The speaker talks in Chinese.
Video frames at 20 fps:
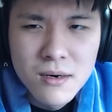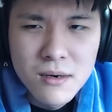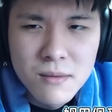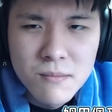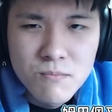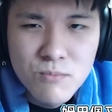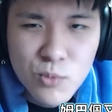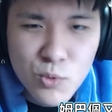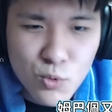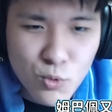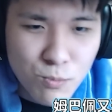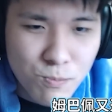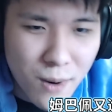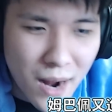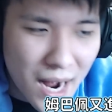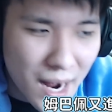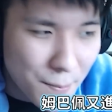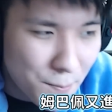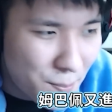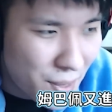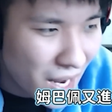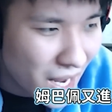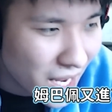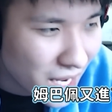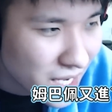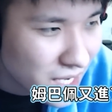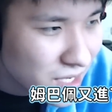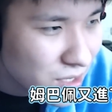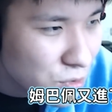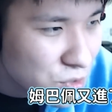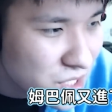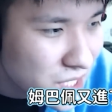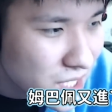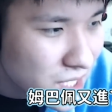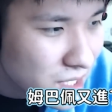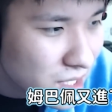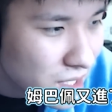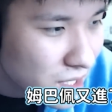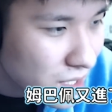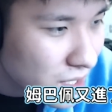姆巴佩又进
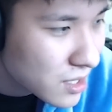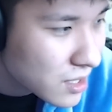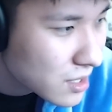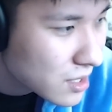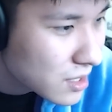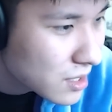了，